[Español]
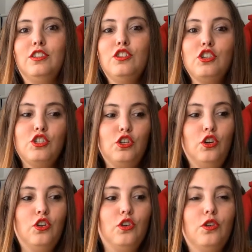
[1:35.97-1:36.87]
No
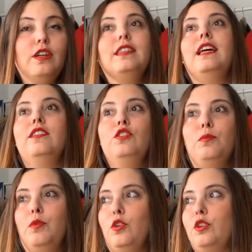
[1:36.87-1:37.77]
solo
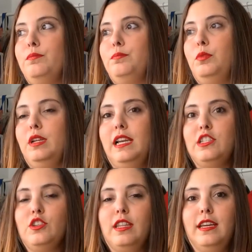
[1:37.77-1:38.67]
tanto por, el
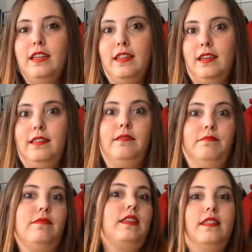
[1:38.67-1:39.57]
hecho de,
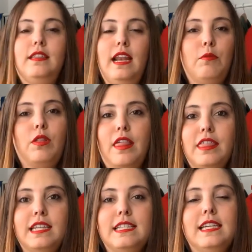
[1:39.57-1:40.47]
de la
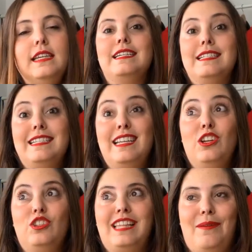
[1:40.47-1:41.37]
mudanza en sí,
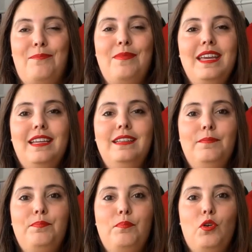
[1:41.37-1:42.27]
sino
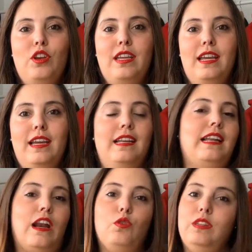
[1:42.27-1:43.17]
también
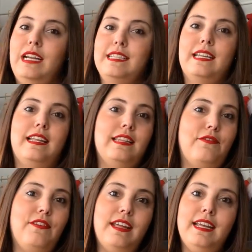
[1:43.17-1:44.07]
porque las rutinas eran
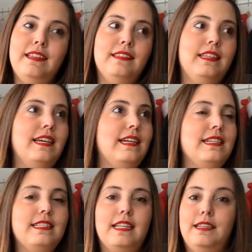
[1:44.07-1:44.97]

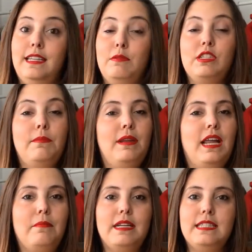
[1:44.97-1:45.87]
diferentes, teníamos que
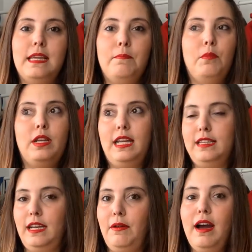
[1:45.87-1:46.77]
emplear más tiempo en ir
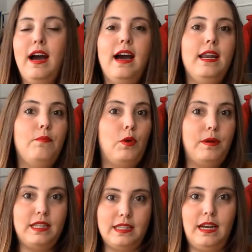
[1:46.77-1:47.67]
a trabajar, en
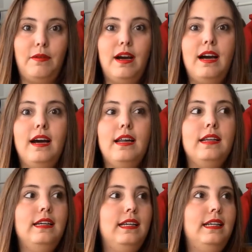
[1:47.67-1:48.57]
volver de trabajar,